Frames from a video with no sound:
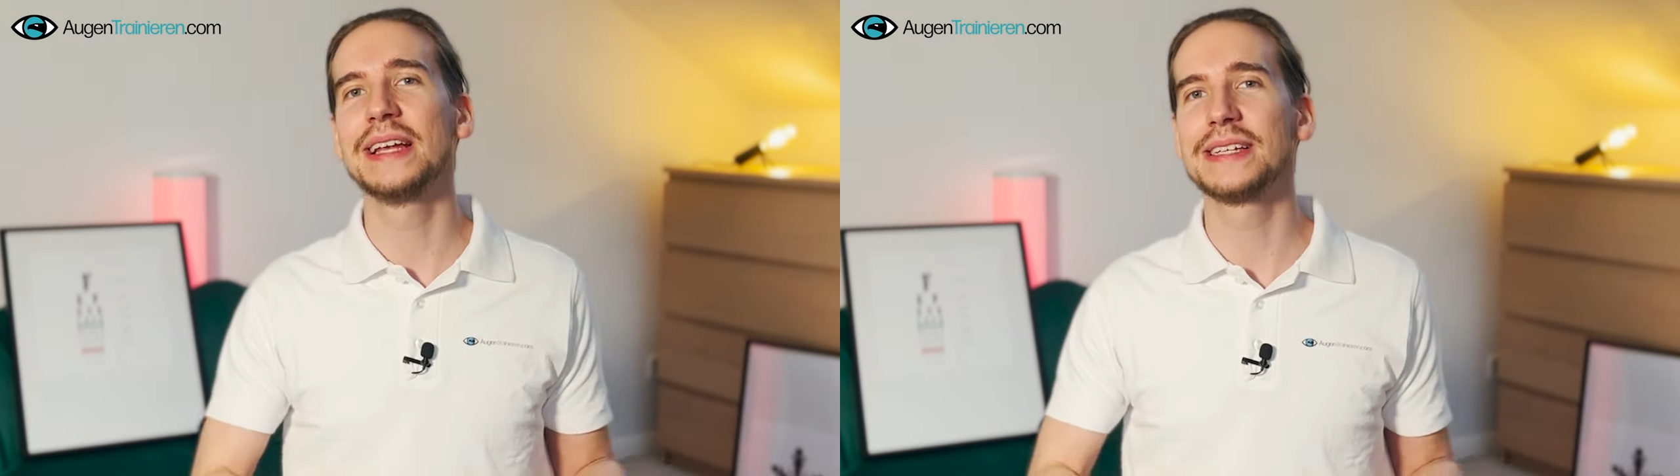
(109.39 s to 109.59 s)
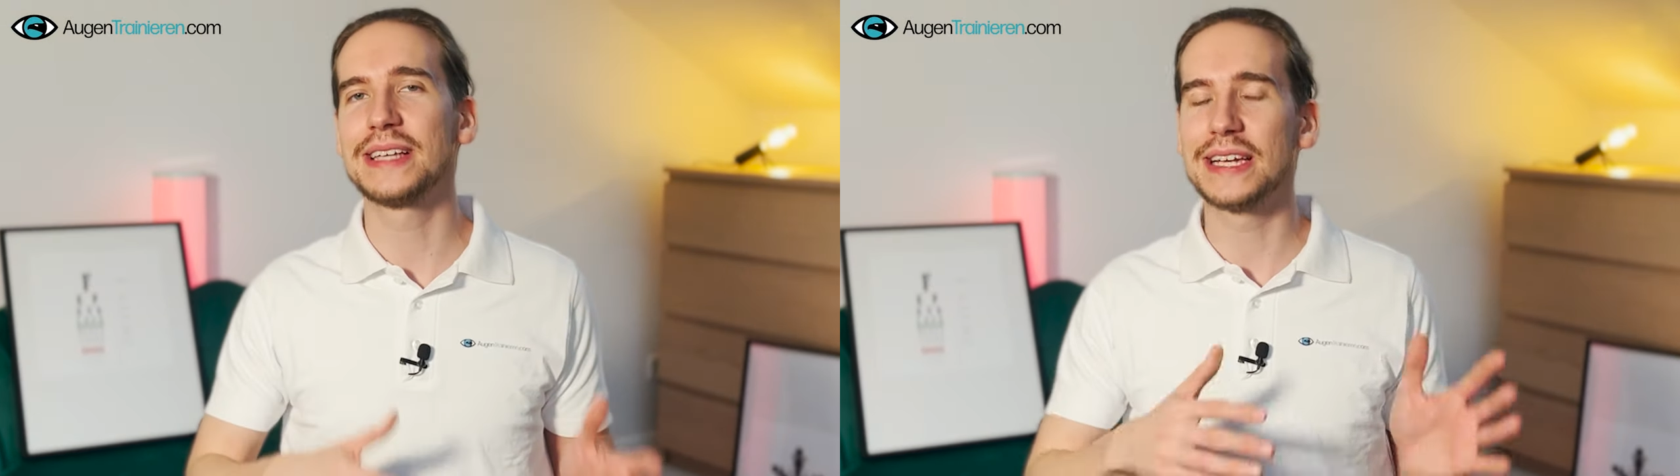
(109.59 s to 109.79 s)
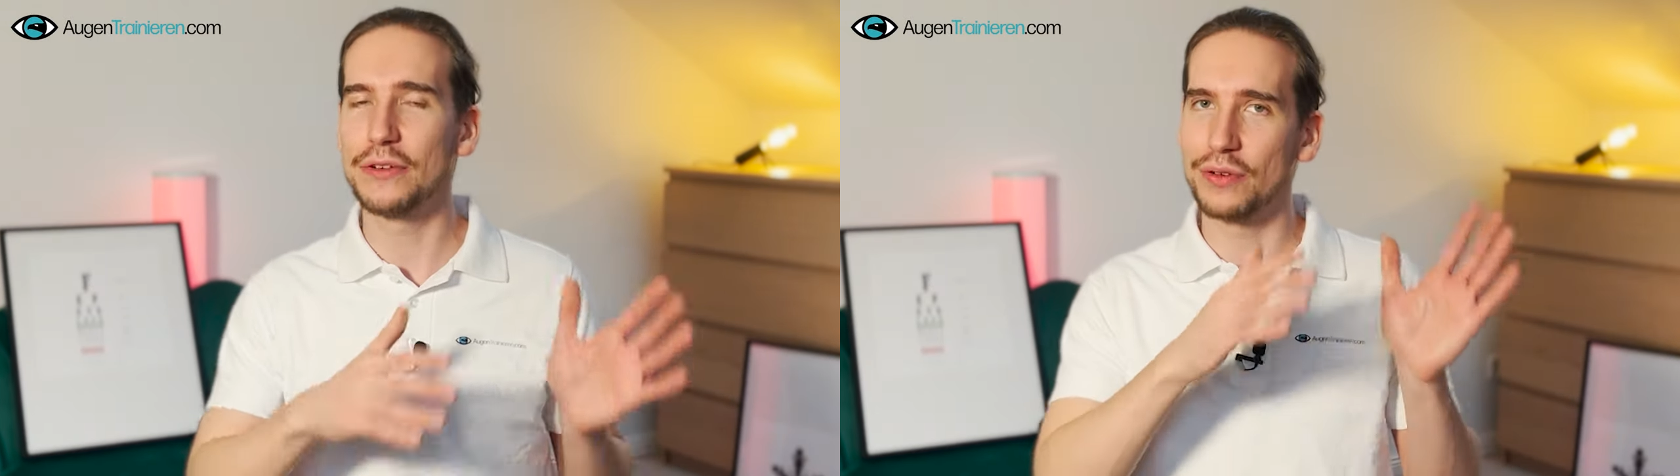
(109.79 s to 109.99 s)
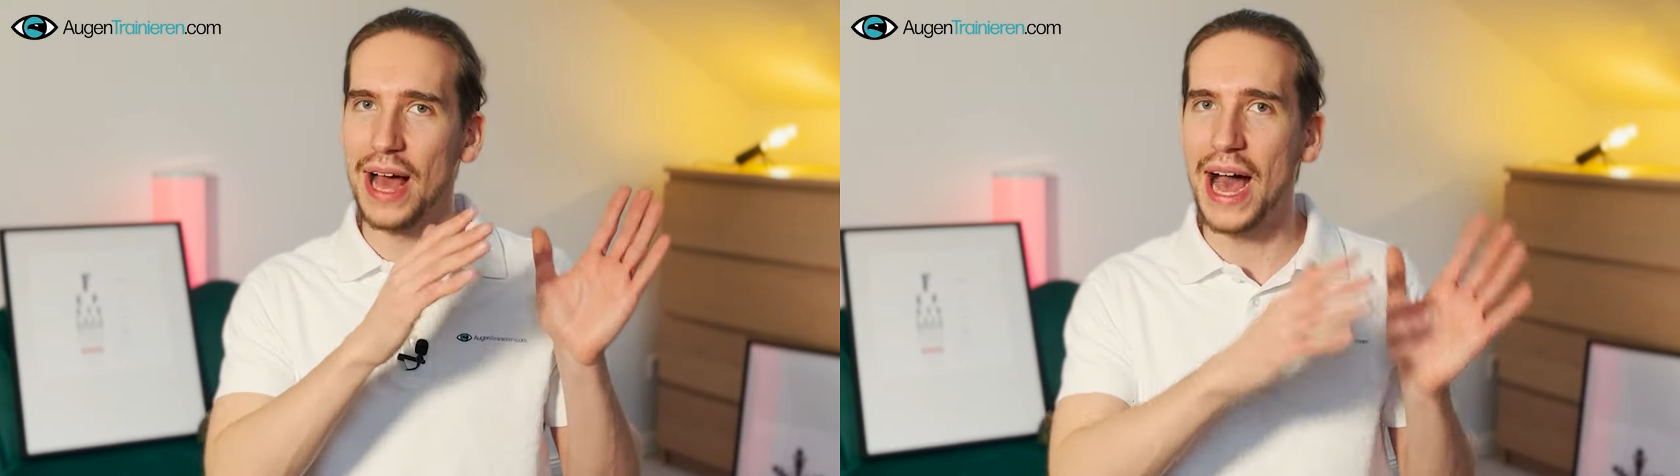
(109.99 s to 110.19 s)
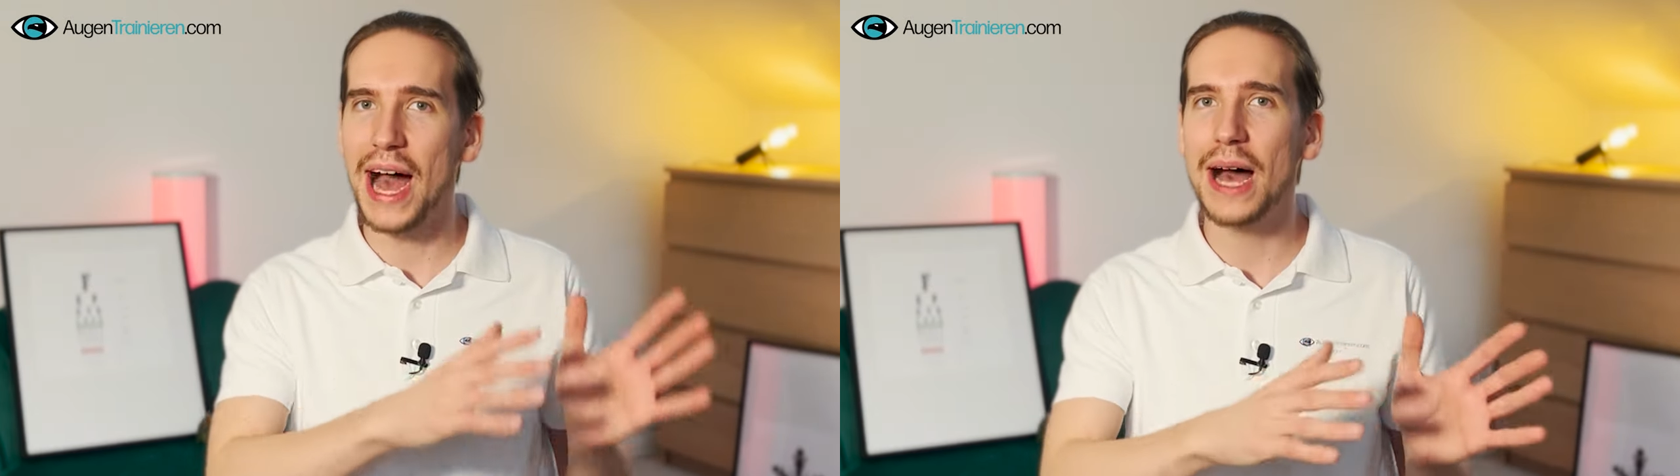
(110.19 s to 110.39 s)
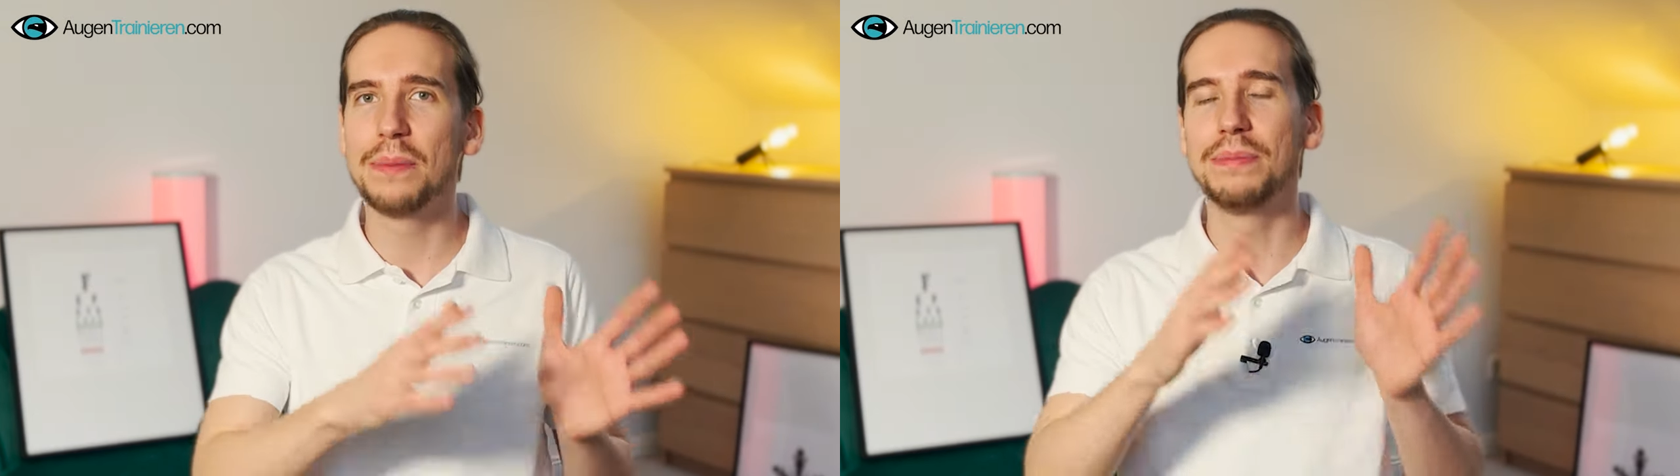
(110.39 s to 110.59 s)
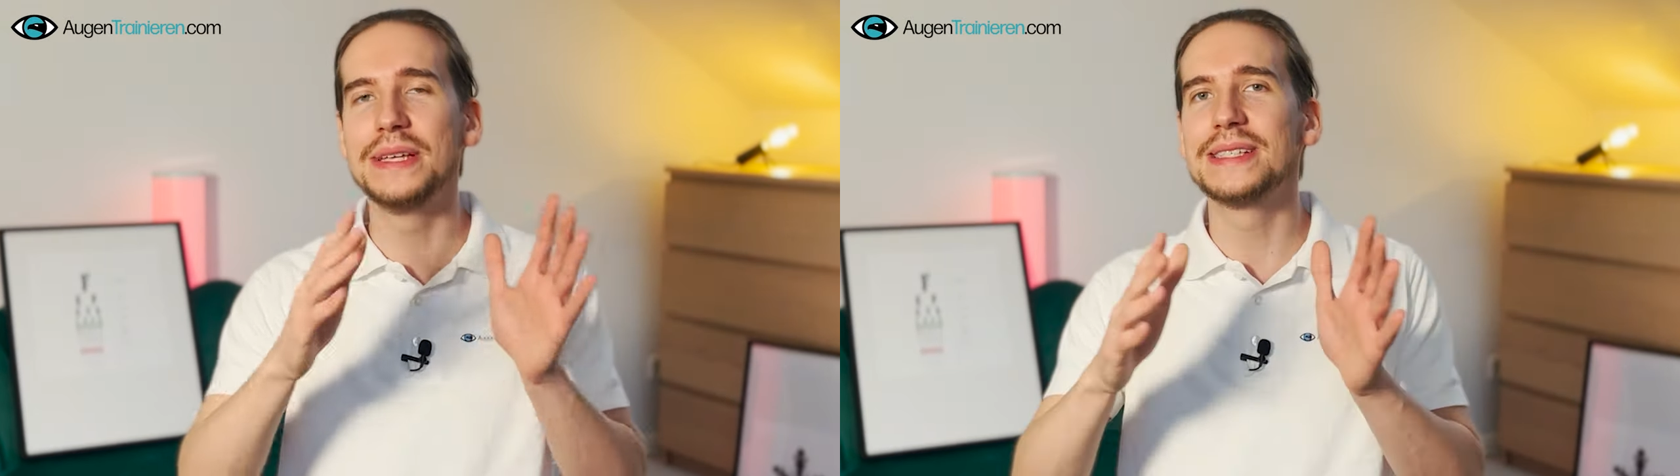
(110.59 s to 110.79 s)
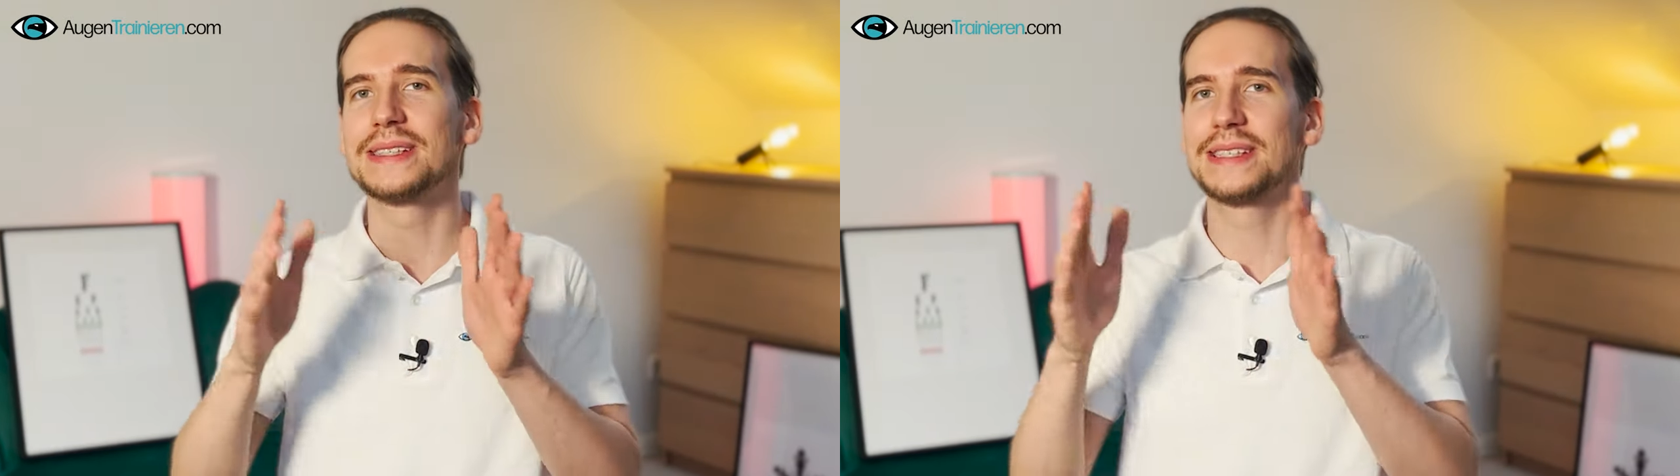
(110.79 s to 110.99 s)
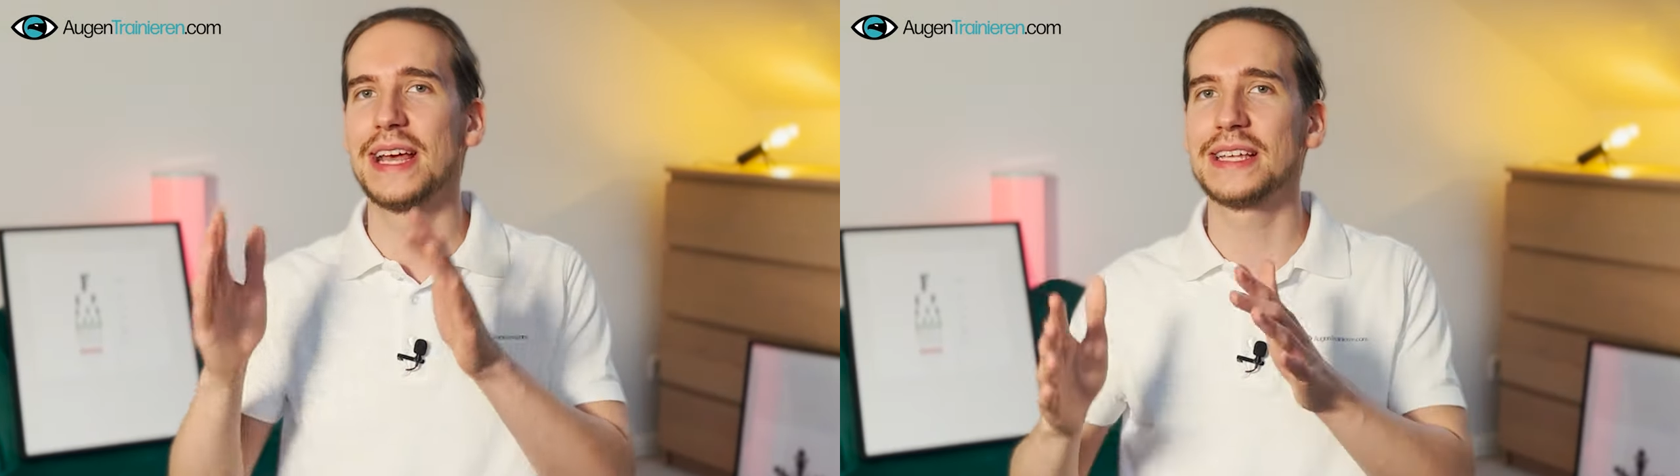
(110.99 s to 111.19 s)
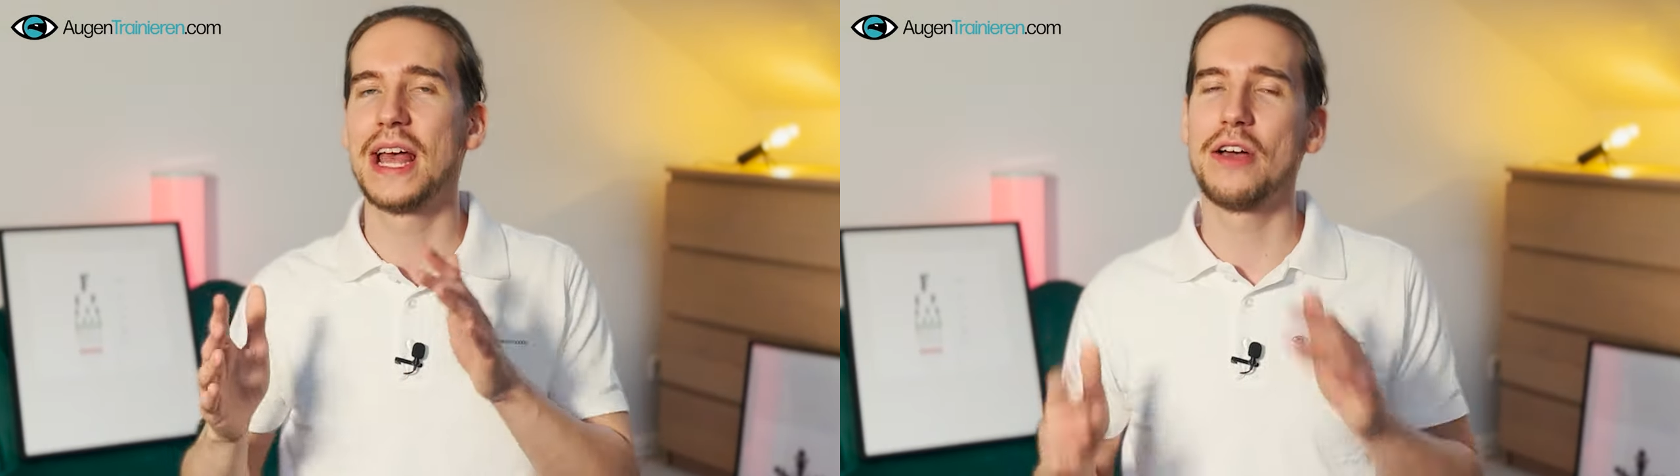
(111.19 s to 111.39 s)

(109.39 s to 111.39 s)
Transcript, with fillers: Ich zeige dir von A bis Z,